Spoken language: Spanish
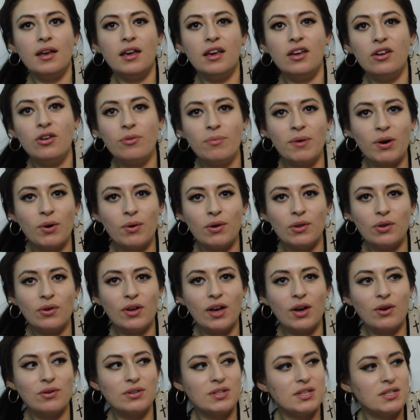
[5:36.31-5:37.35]
Y no me acuerdo
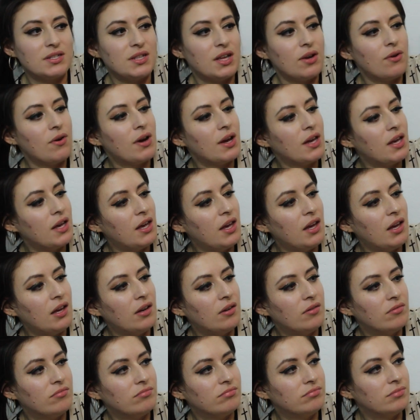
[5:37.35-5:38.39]
qué cosas tengo
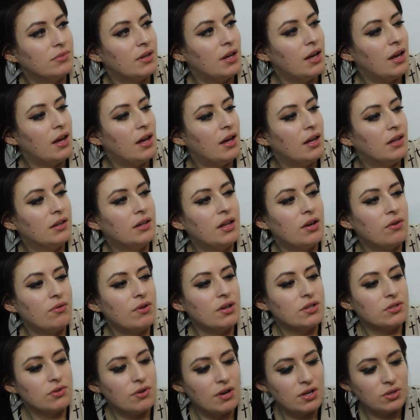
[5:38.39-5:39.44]
aquí, tengo
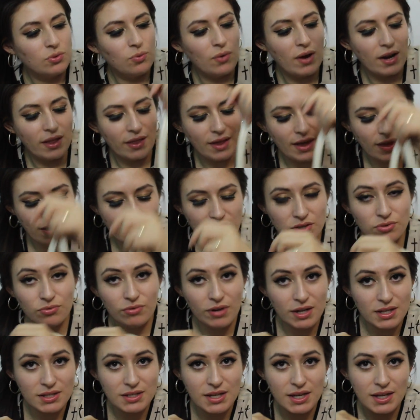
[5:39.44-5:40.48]
unas cosas guardadas,
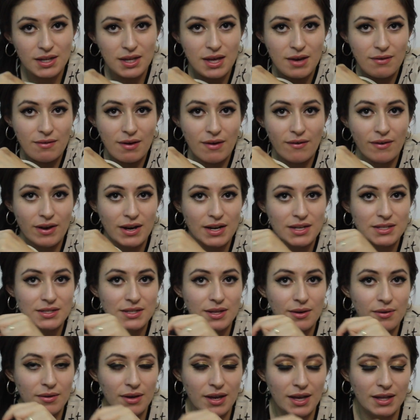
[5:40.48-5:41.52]
unas que llevaba en
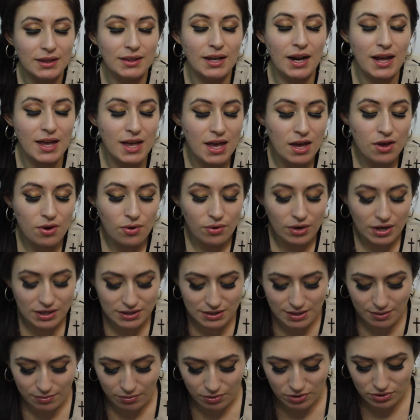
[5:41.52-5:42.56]
este, que traía yo en
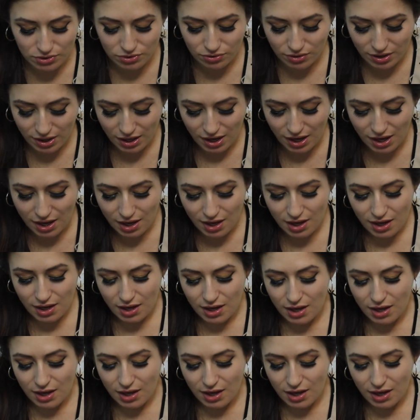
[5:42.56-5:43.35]
este bolso que